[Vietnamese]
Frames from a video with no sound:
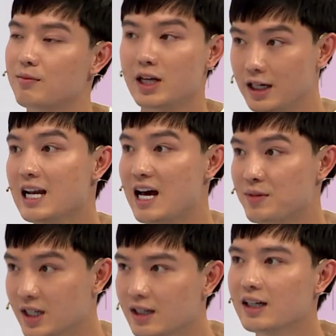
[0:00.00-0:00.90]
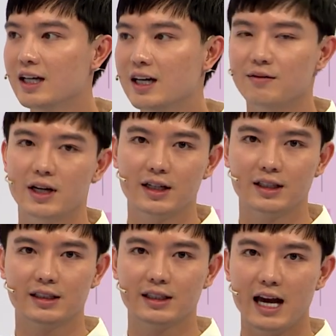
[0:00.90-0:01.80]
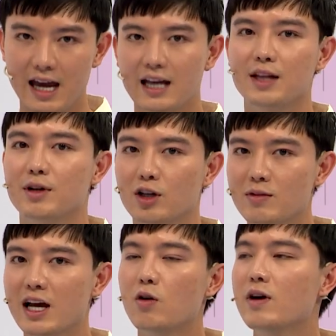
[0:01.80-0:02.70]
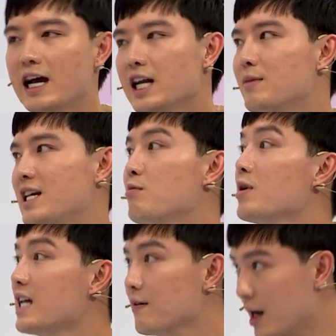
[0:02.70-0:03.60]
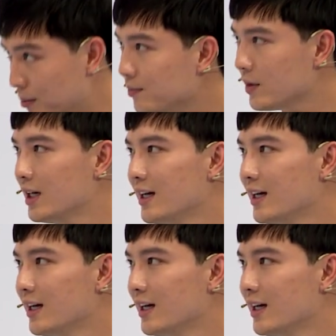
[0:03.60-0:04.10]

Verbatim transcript: thì mình vẫn đi làm được. Và ca hát thì mình cũng đang cố gắng để mình ra một cái sản phẩm